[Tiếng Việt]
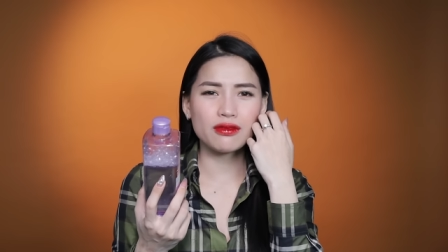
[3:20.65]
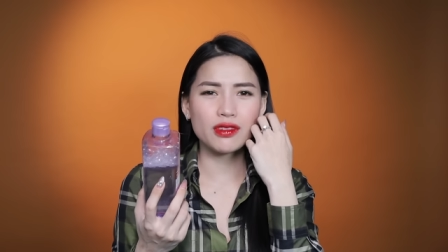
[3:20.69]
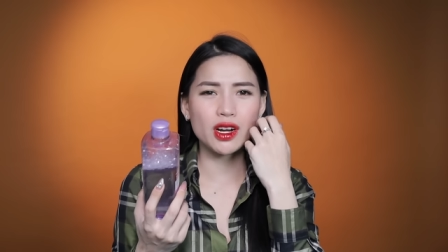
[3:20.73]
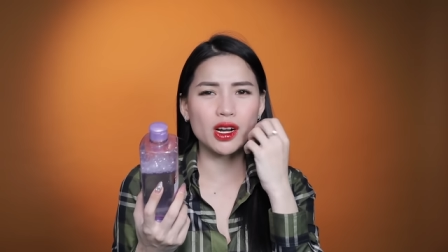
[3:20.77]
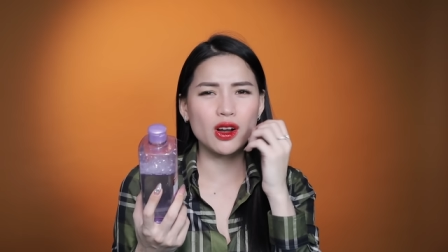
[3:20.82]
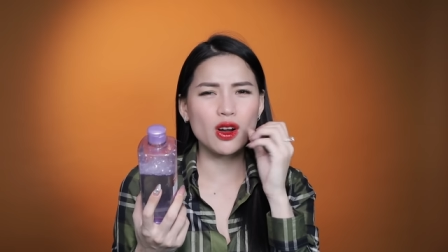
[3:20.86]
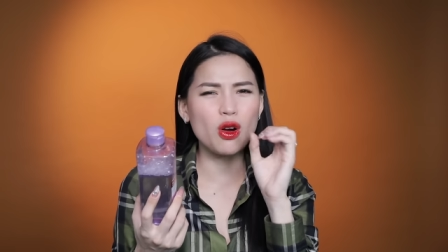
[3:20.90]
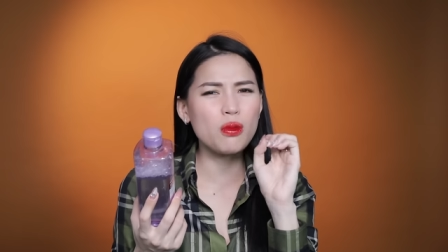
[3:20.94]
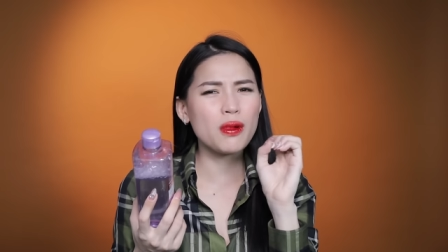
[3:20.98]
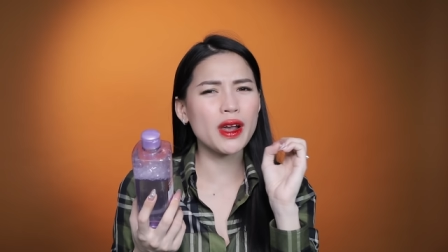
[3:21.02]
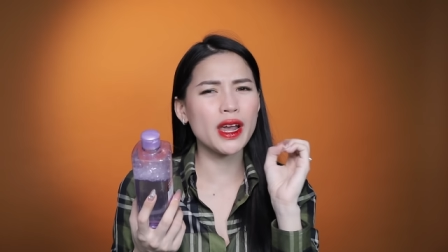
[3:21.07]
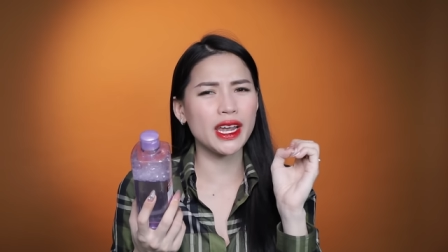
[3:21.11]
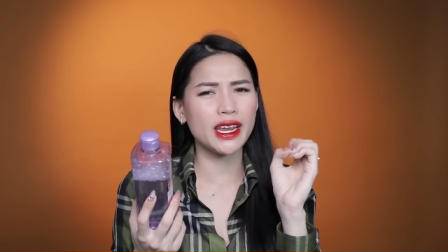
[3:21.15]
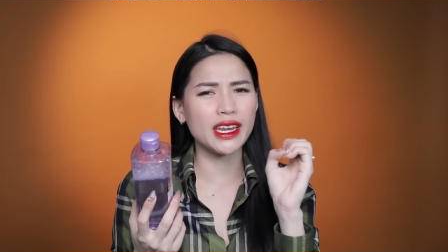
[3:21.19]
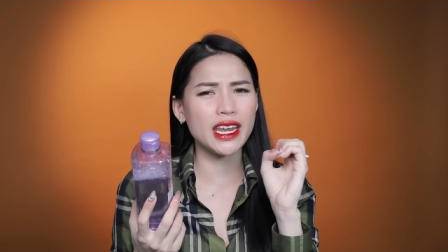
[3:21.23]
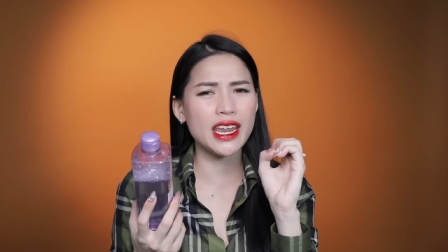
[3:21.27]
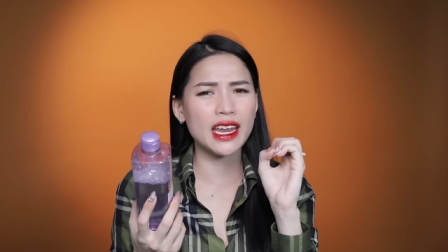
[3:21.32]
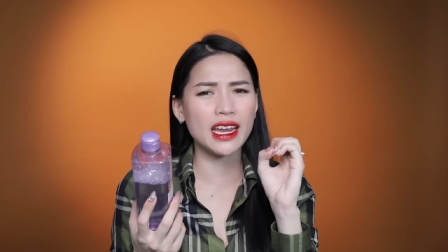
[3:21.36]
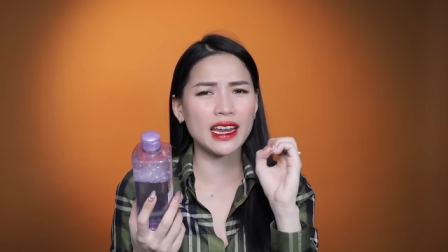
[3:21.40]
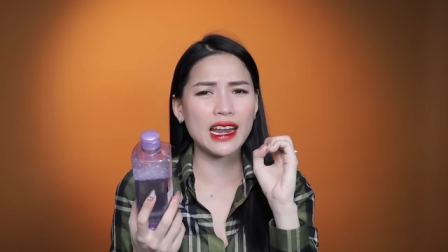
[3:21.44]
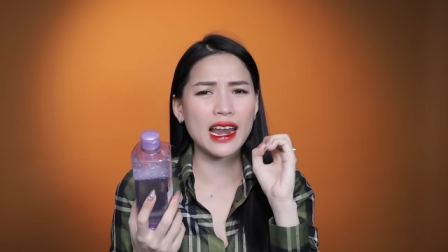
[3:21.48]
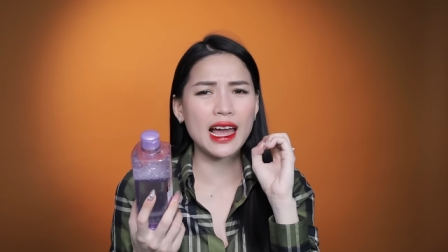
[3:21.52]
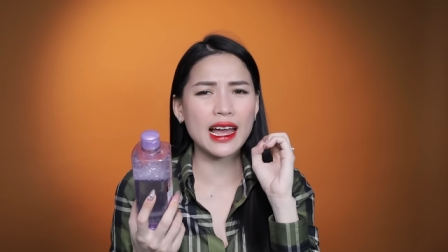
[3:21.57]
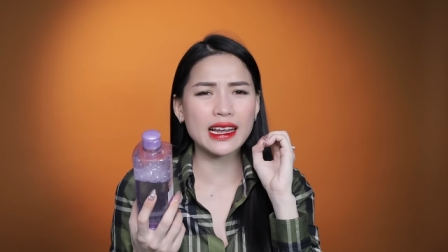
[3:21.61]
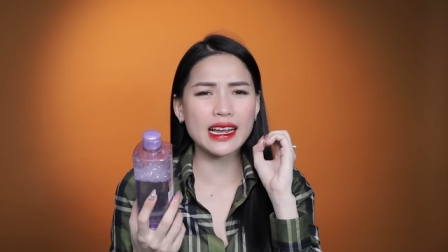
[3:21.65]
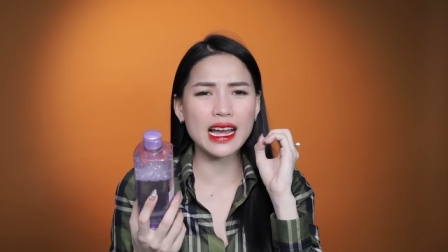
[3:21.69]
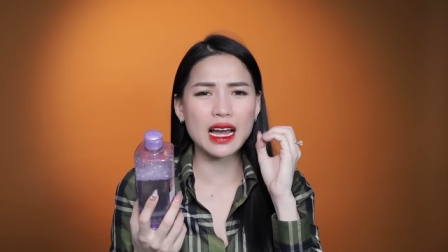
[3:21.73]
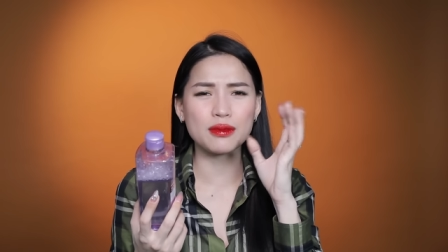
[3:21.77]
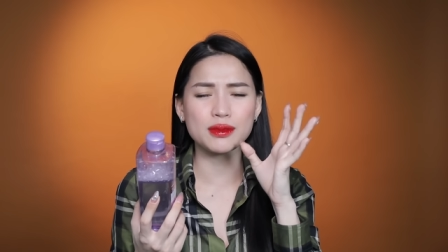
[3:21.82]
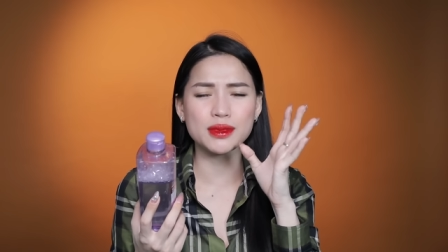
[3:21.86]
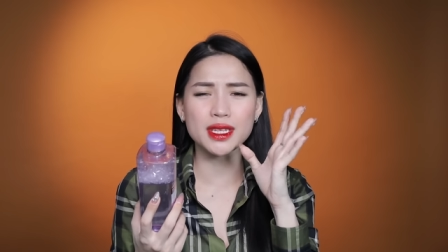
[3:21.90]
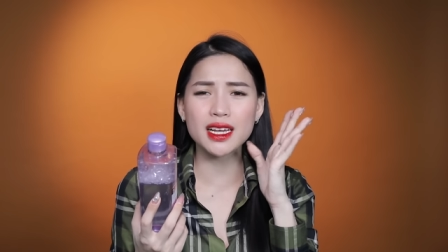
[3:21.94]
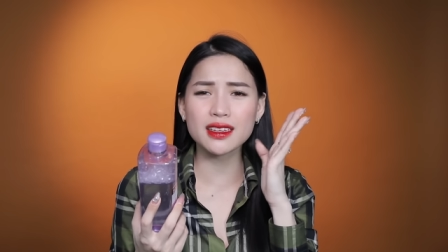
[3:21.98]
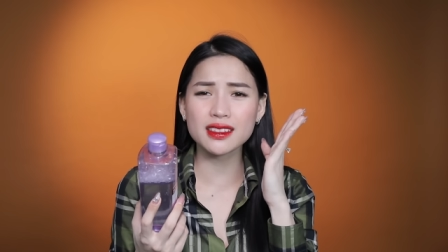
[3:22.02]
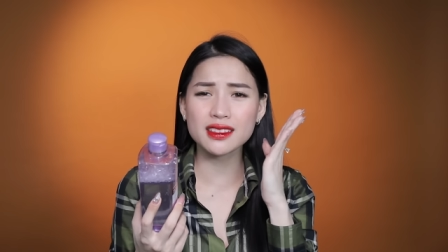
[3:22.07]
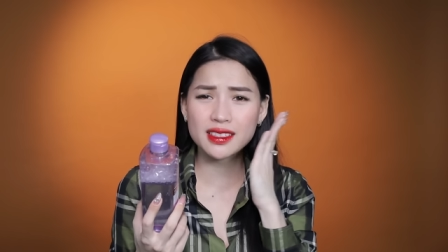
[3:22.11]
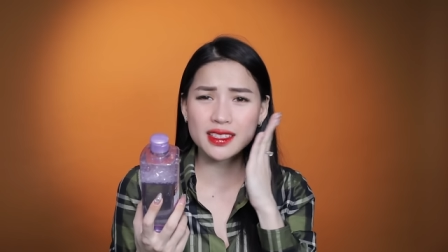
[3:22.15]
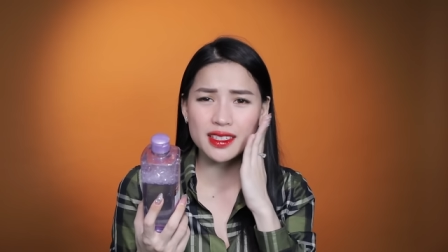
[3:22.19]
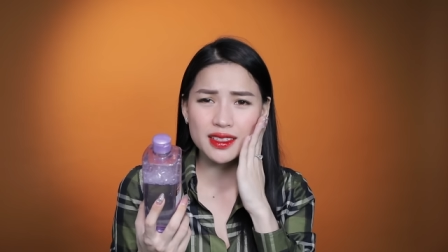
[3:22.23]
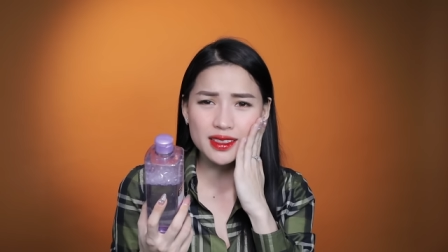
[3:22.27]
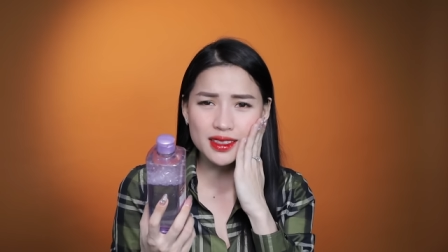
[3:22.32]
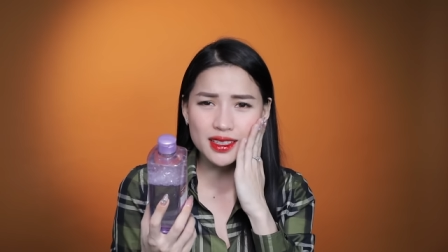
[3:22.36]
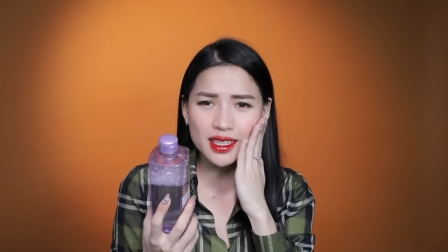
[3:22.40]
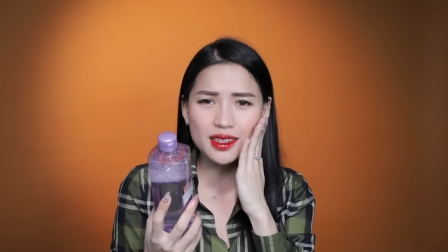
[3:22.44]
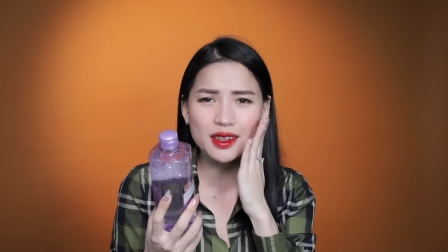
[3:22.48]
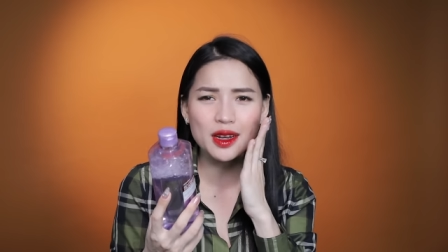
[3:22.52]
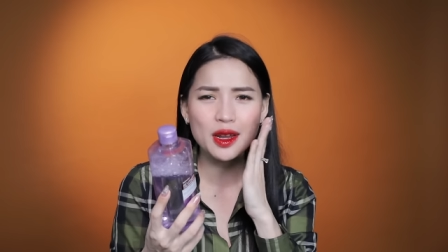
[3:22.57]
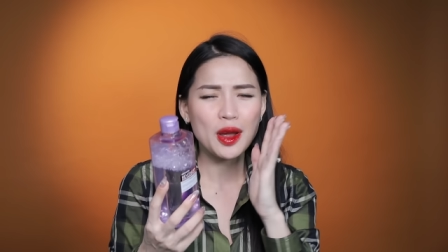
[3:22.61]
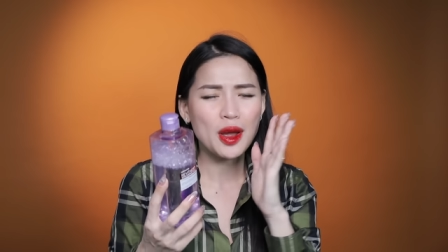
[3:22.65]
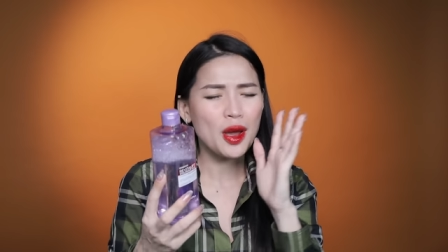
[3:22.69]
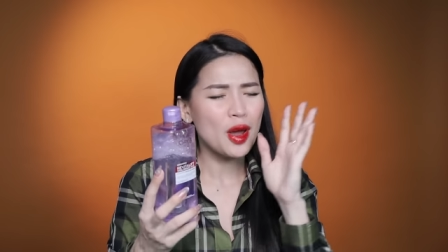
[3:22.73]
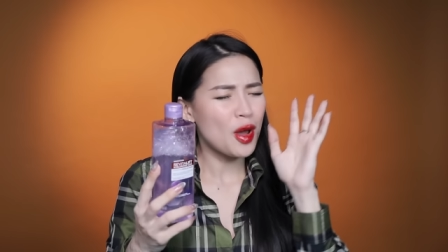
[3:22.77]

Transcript: và không hề để lại cảm giác dính dít.